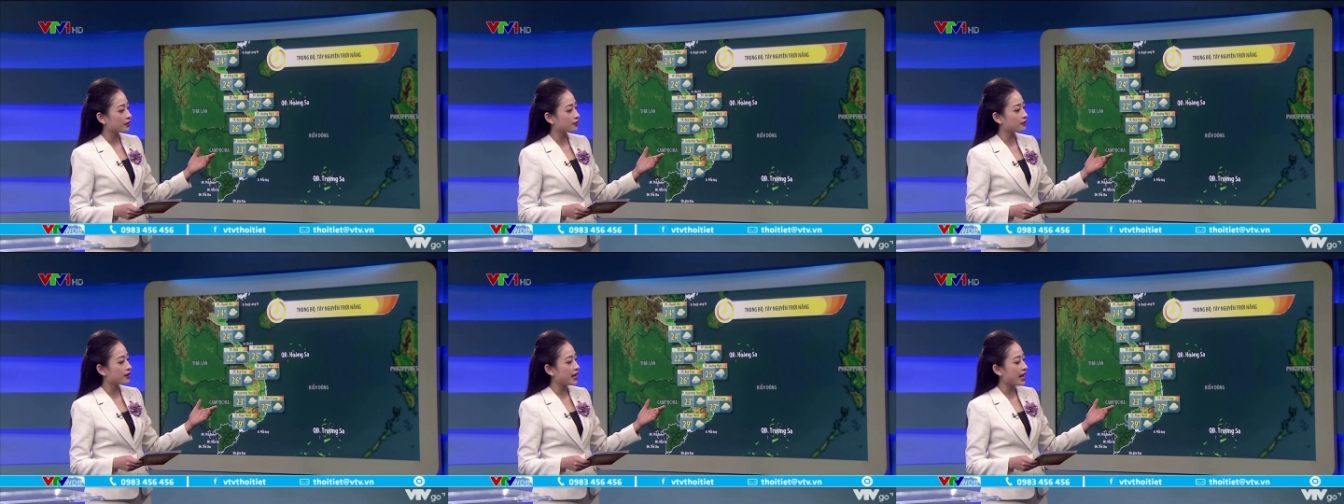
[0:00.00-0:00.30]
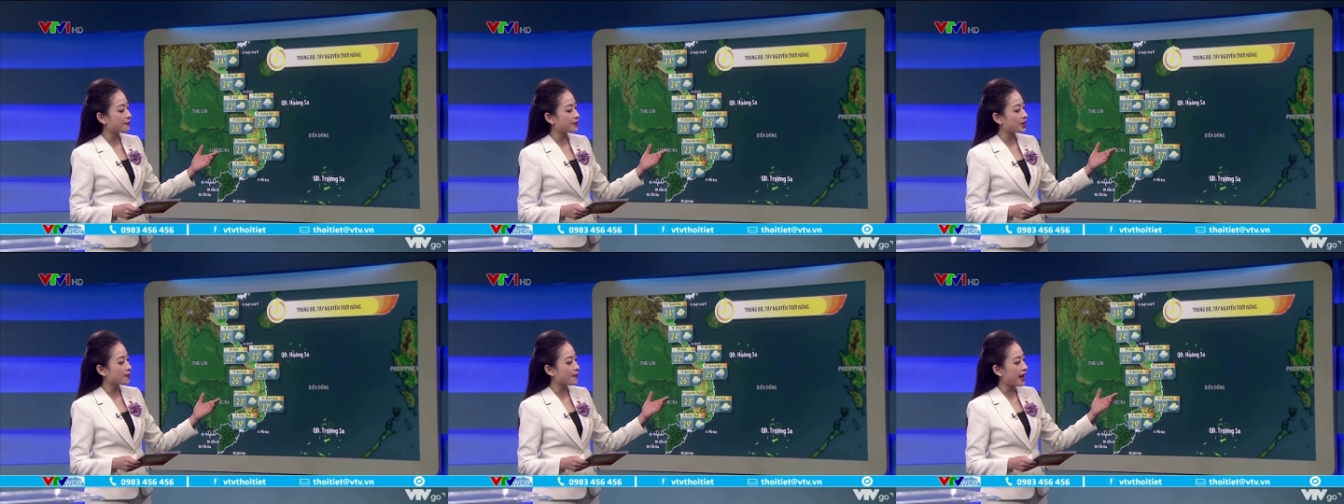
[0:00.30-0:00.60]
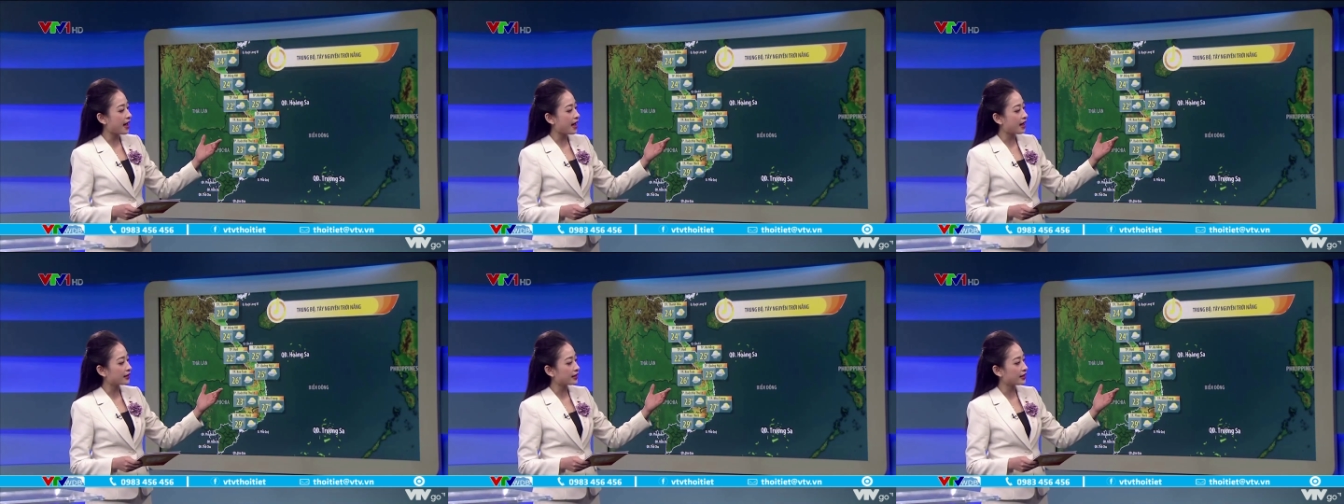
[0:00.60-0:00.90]
từ
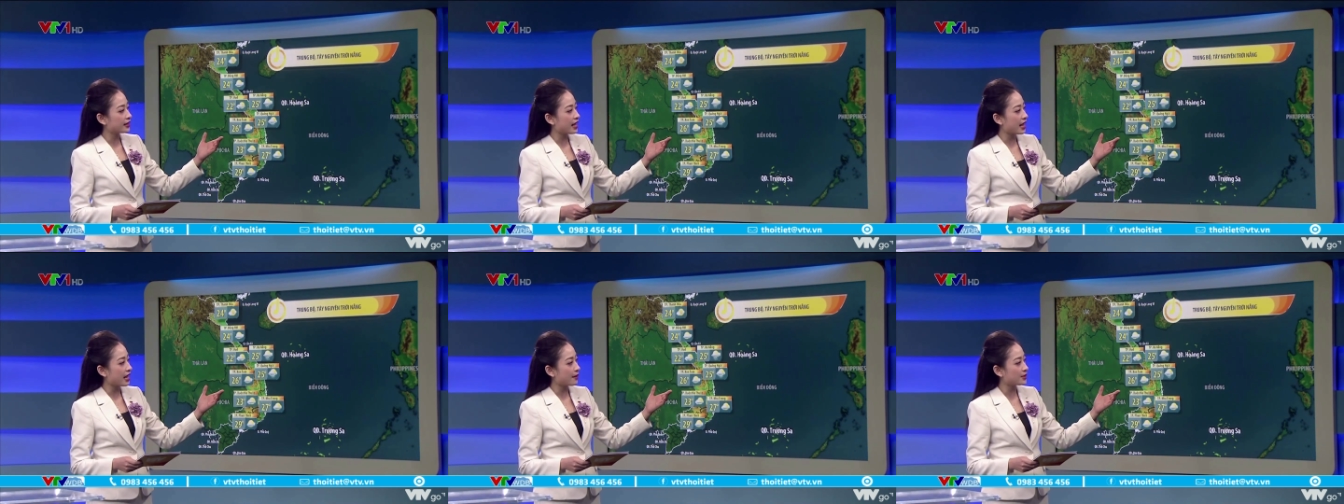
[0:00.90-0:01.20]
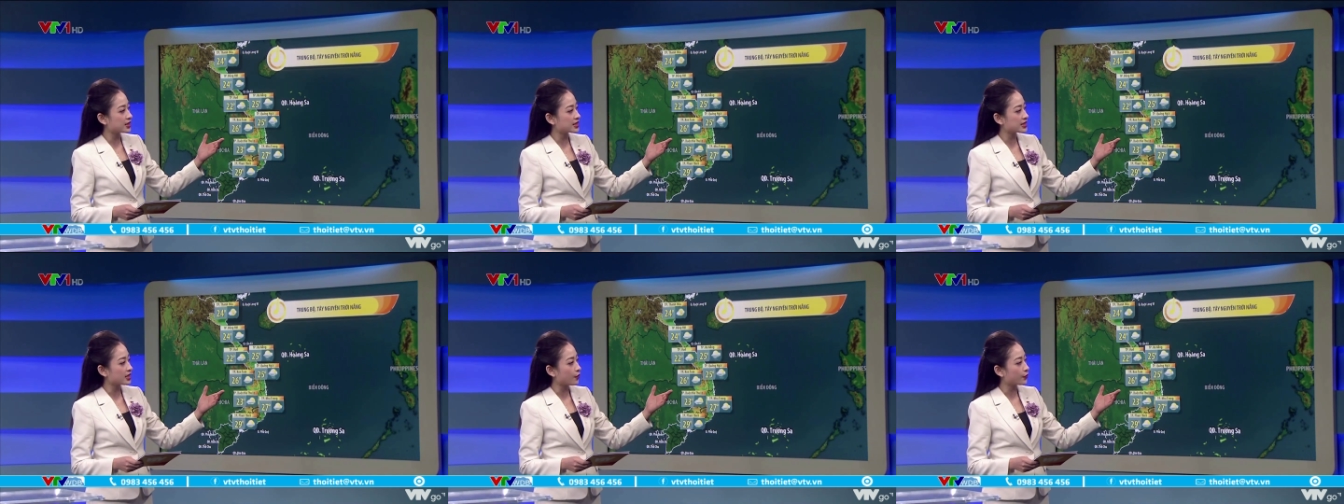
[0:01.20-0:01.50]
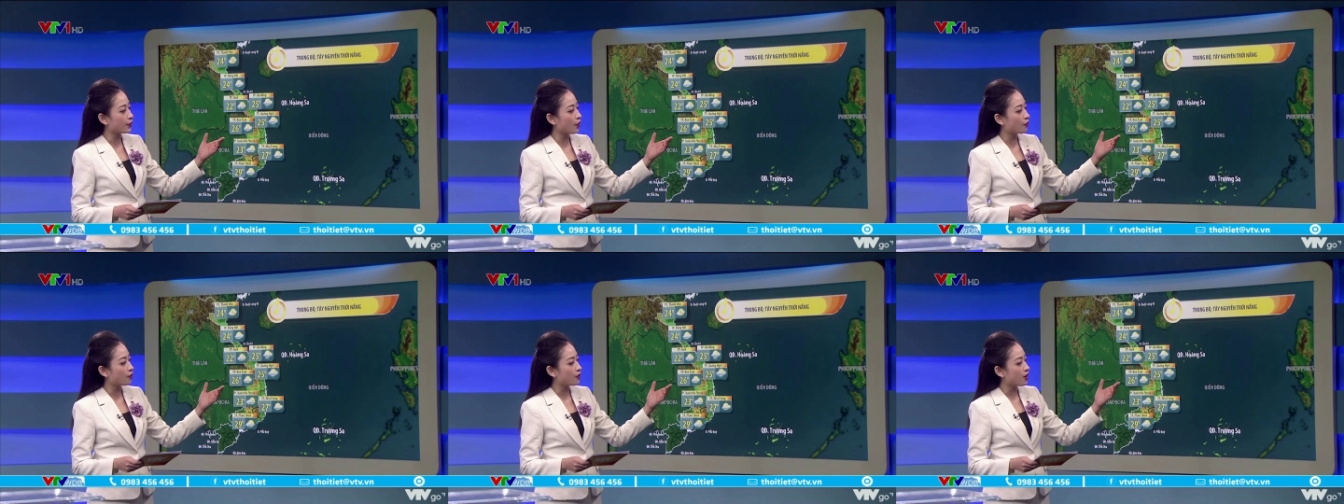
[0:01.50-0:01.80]
23 đến
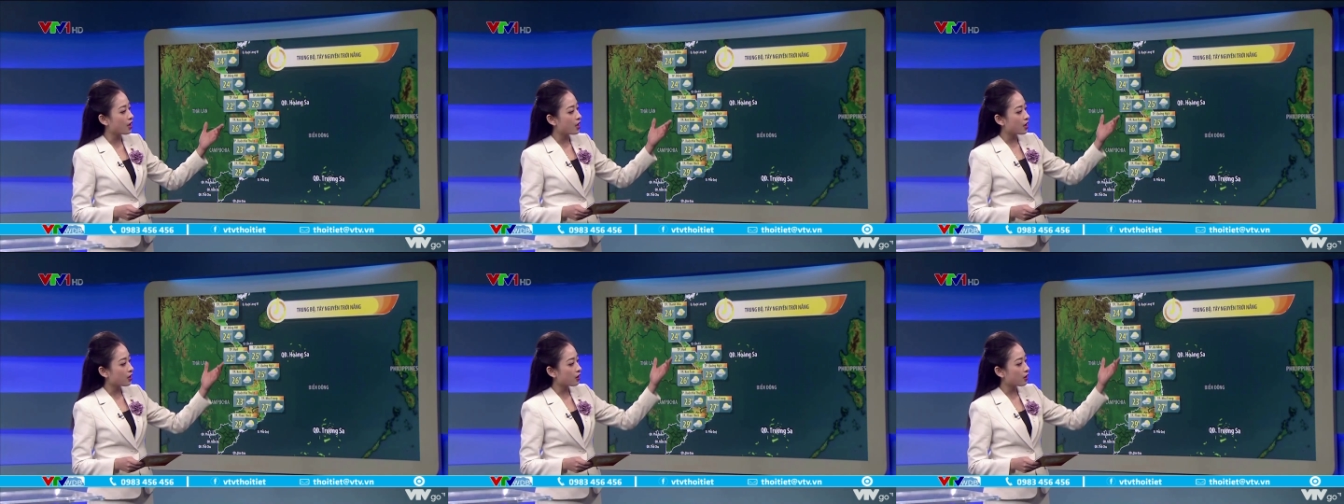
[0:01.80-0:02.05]
26 độ.